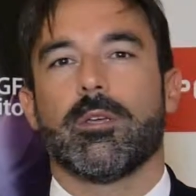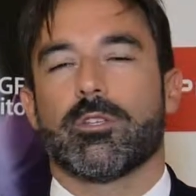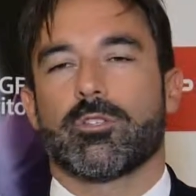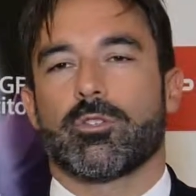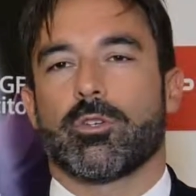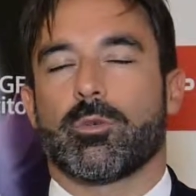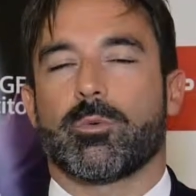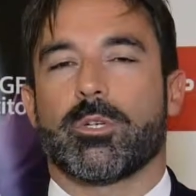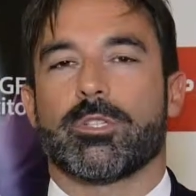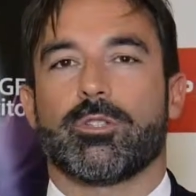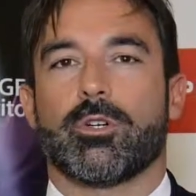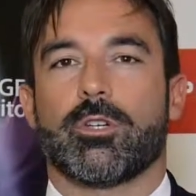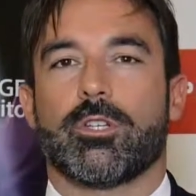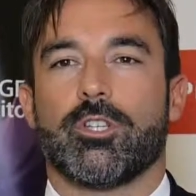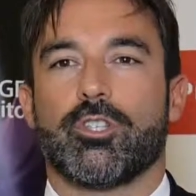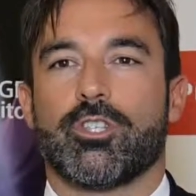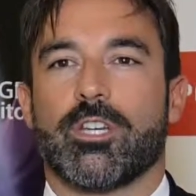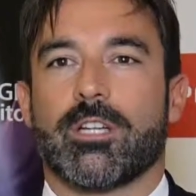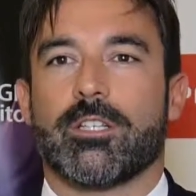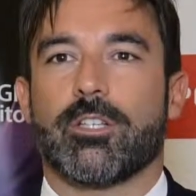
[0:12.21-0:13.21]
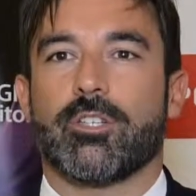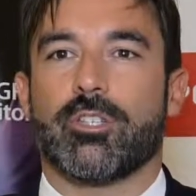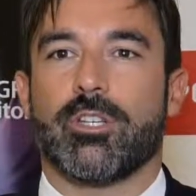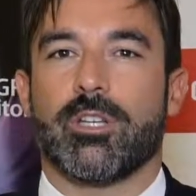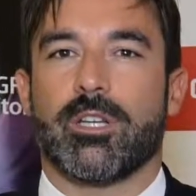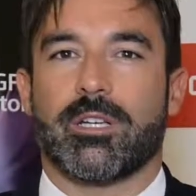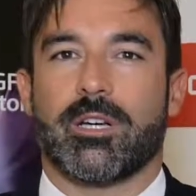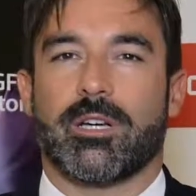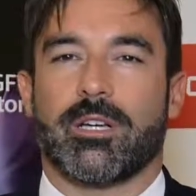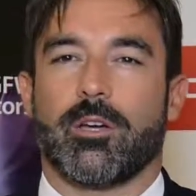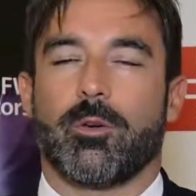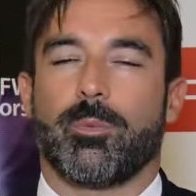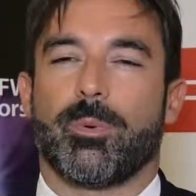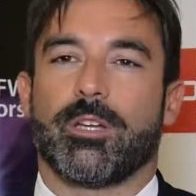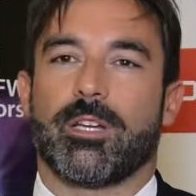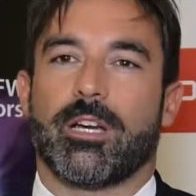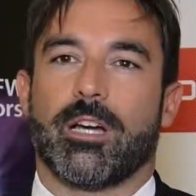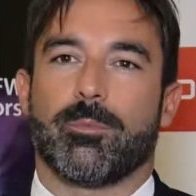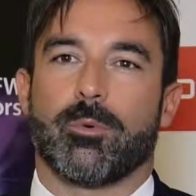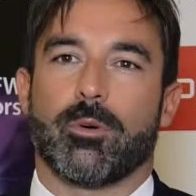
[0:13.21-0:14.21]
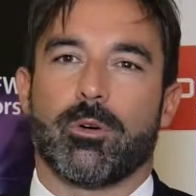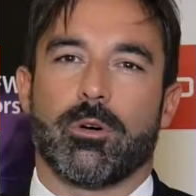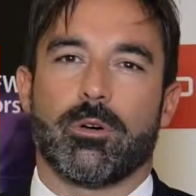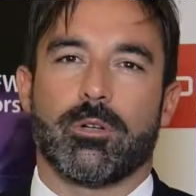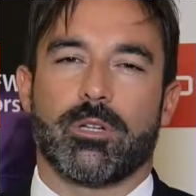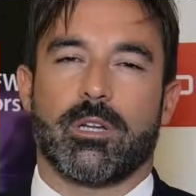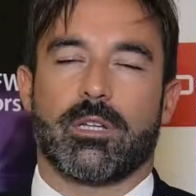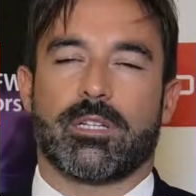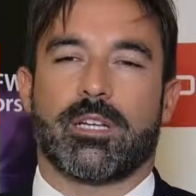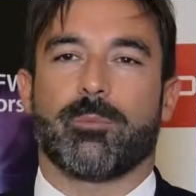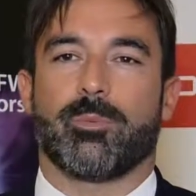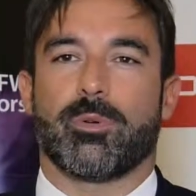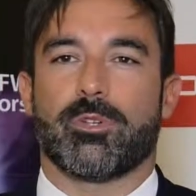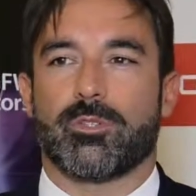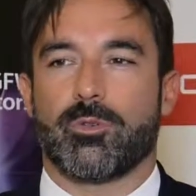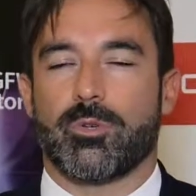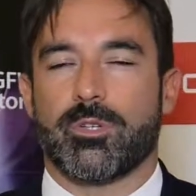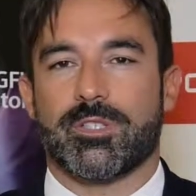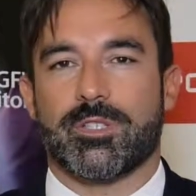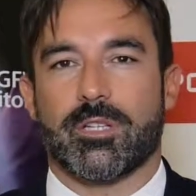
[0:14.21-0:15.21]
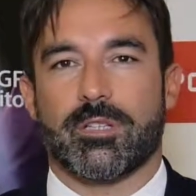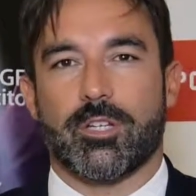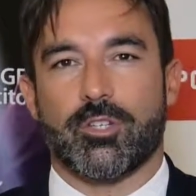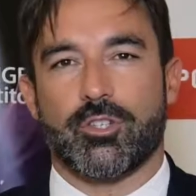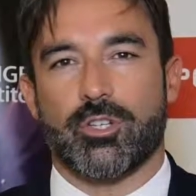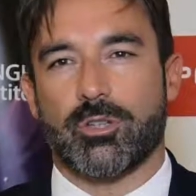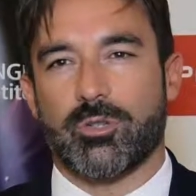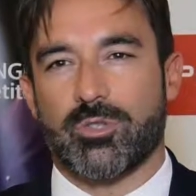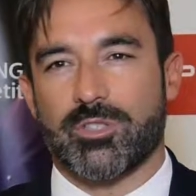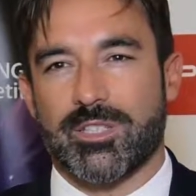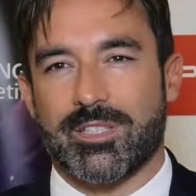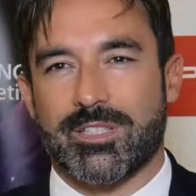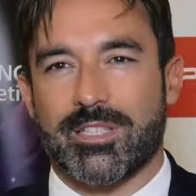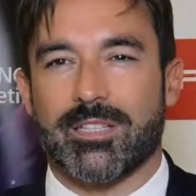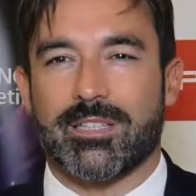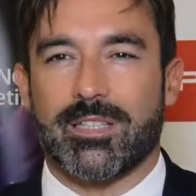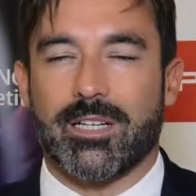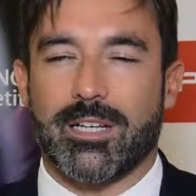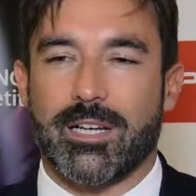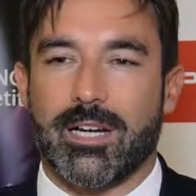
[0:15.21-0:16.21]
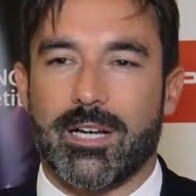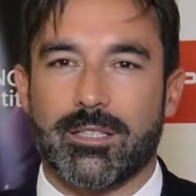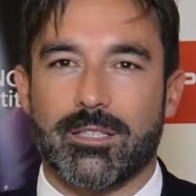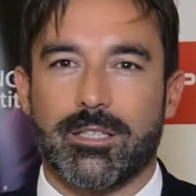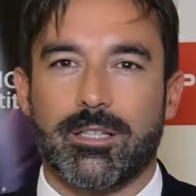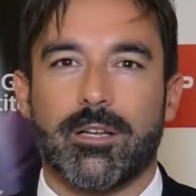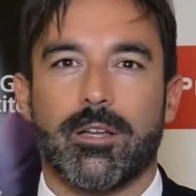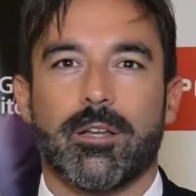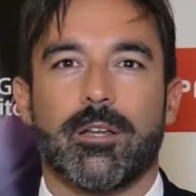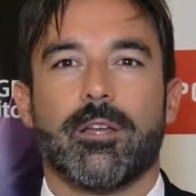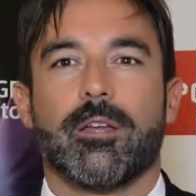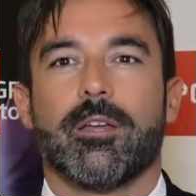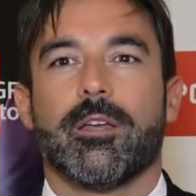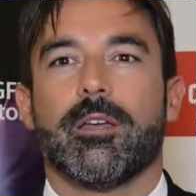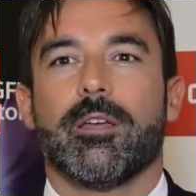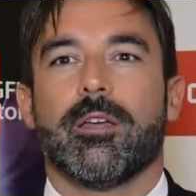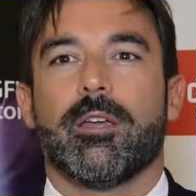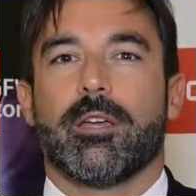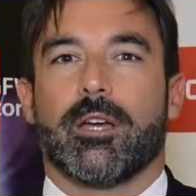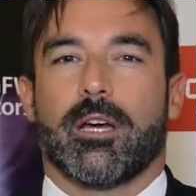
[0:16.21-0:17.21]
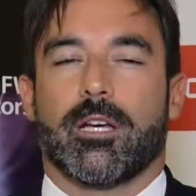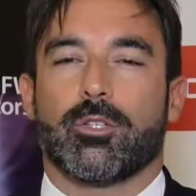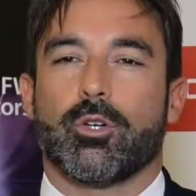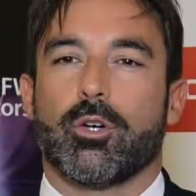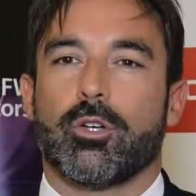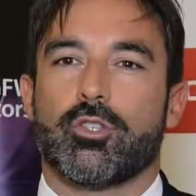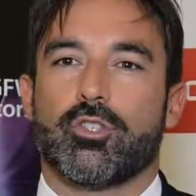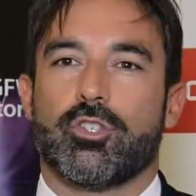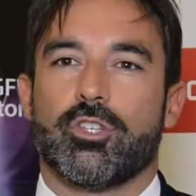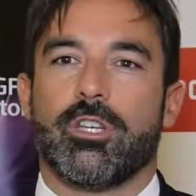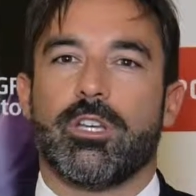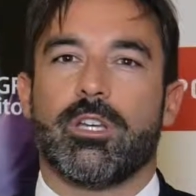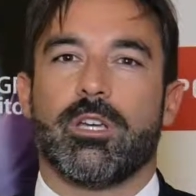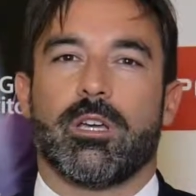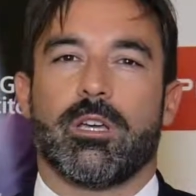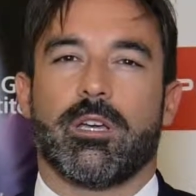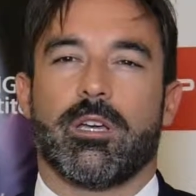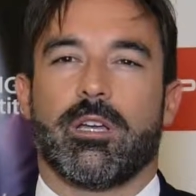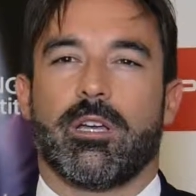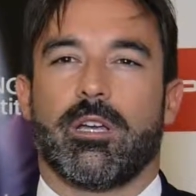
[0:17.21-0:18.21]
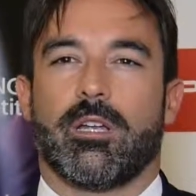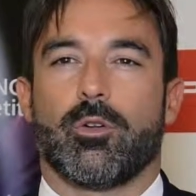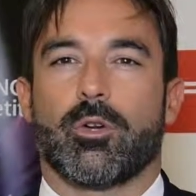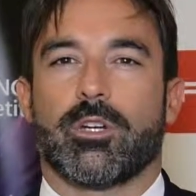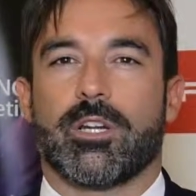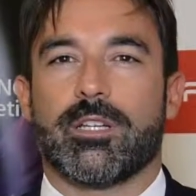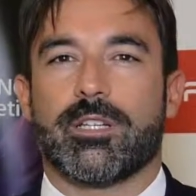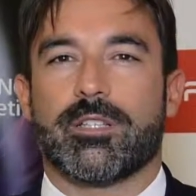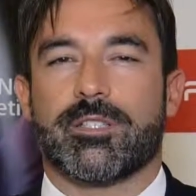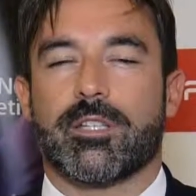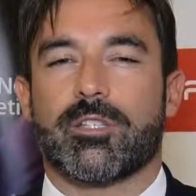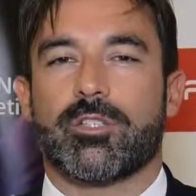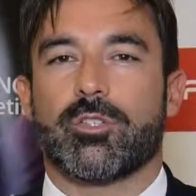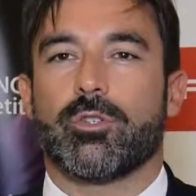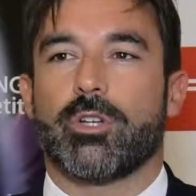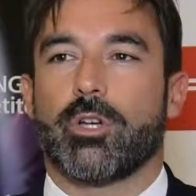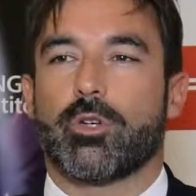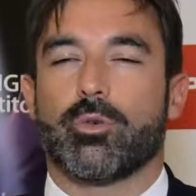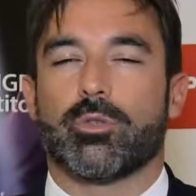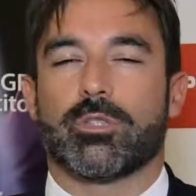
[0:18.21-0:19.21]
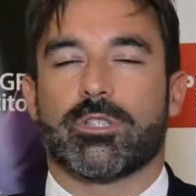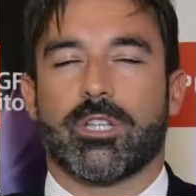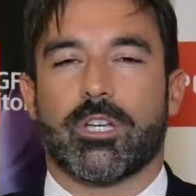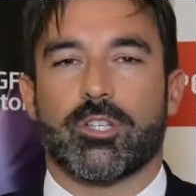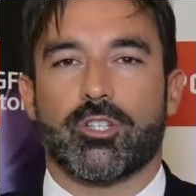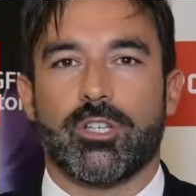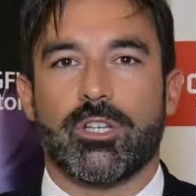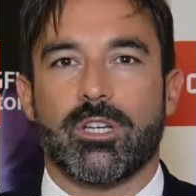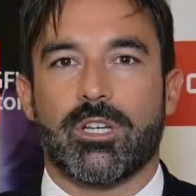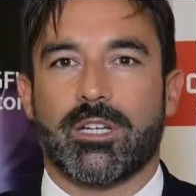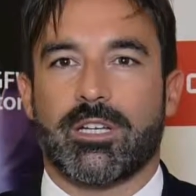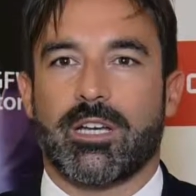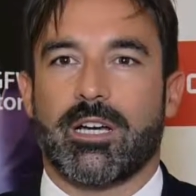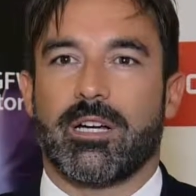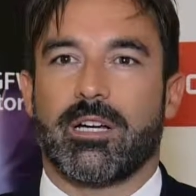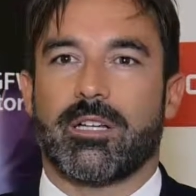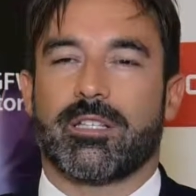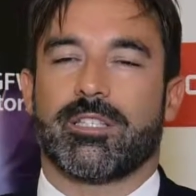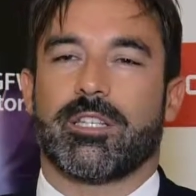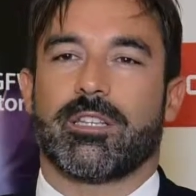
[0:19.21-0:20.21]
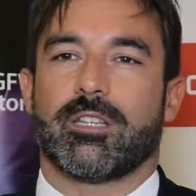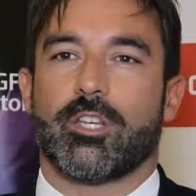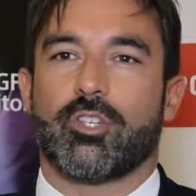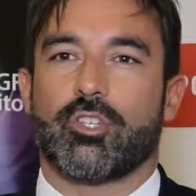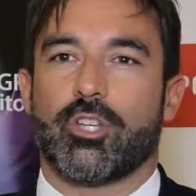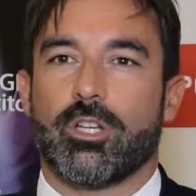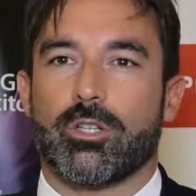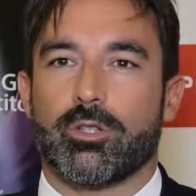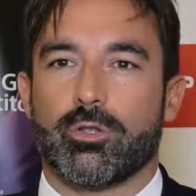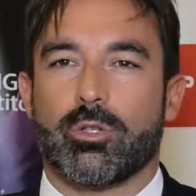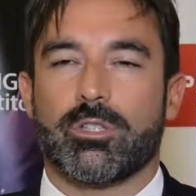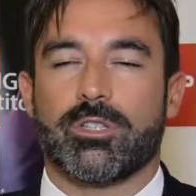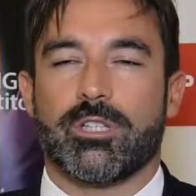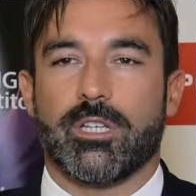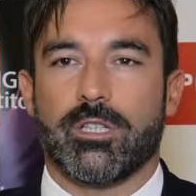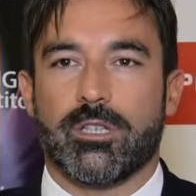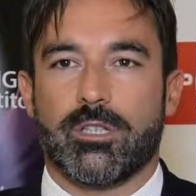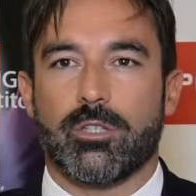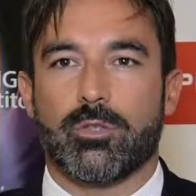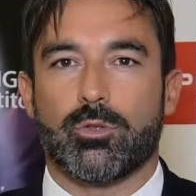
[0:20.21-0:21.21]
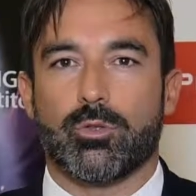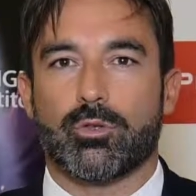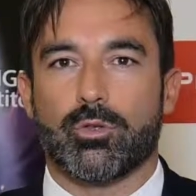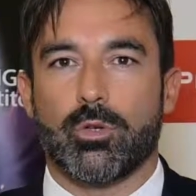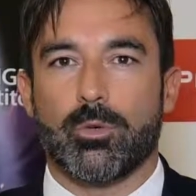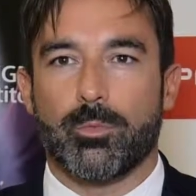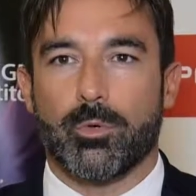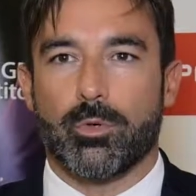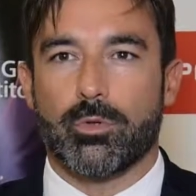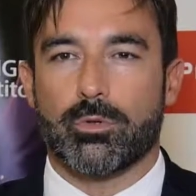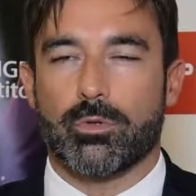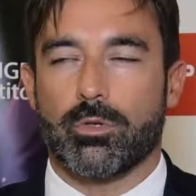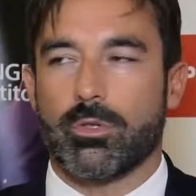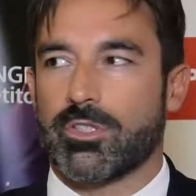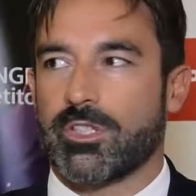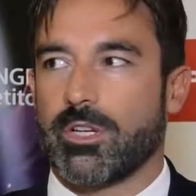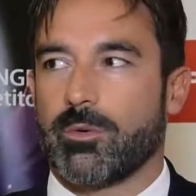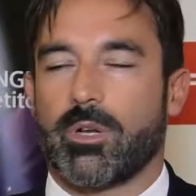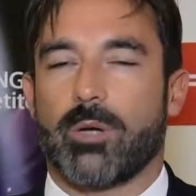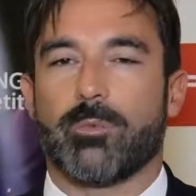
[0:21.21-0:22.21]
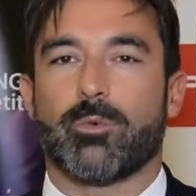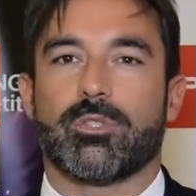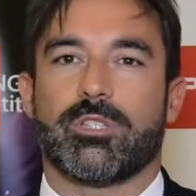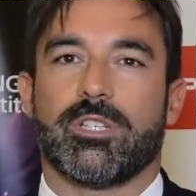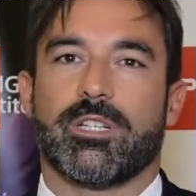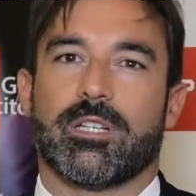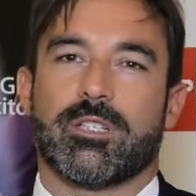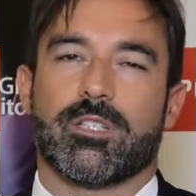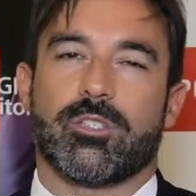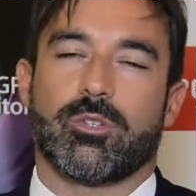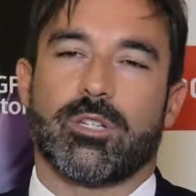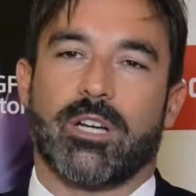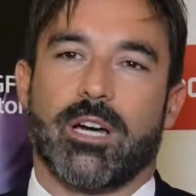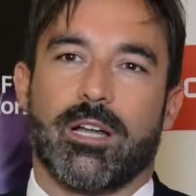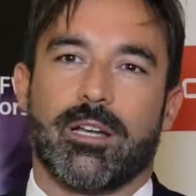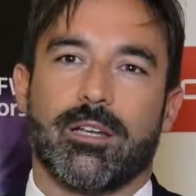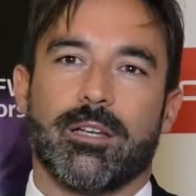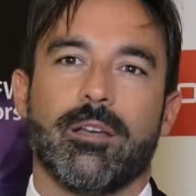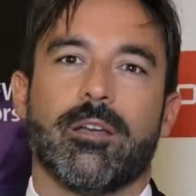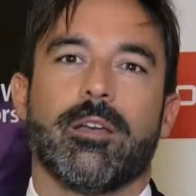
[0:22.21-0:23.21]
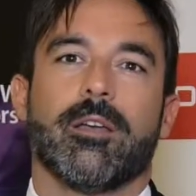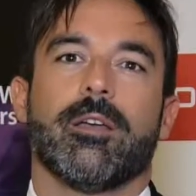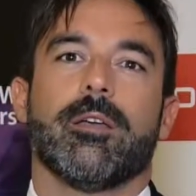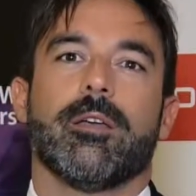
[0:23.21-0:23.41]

Sono 14 anni circa che operiamo nel campo di sicurezza a 360 gradi. Ad oggi eh, l'organizzazione conta circa 700 addetti in tutto il mondo, siamo una multinazionale.